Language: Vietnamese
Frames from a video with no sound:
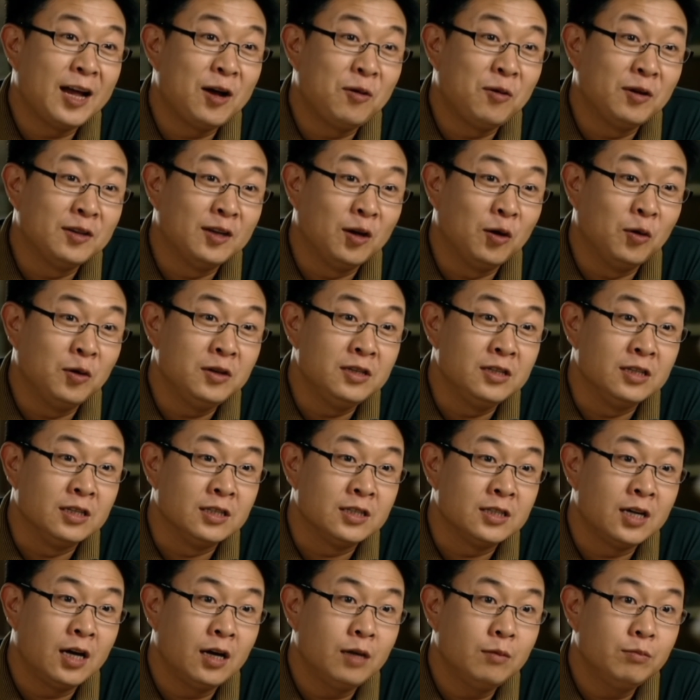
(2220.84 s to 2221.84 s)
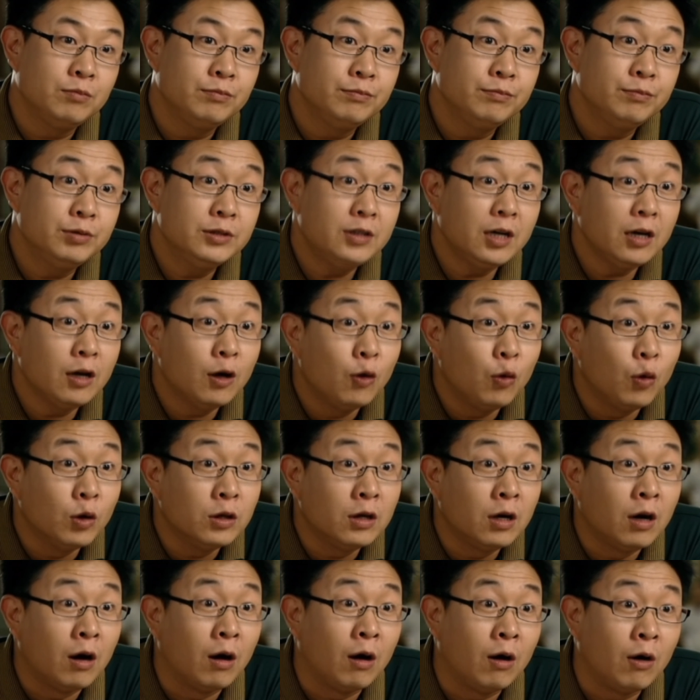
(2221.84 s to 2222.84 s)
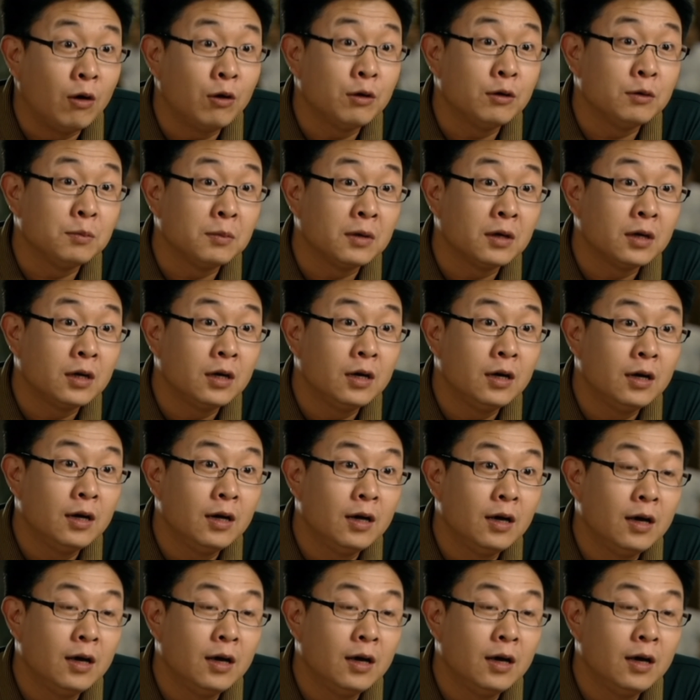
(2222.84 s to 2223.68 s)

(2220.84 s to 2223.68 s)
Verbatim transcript: ngồi trên xe lăn như em cũng sống rất tốt đó thôi.